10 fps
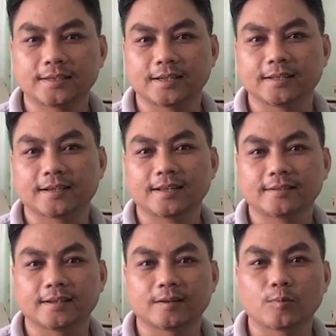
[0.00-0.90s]
anh chị thì các anh
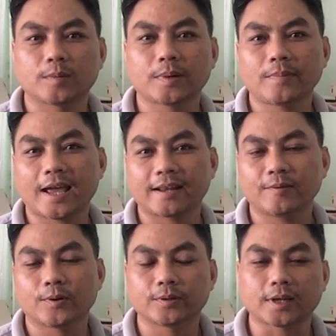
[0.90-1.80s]
chị đừng quên bấm like để
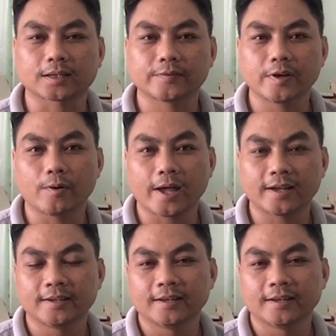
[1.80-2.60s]
ủng hộ tinh thần video ha.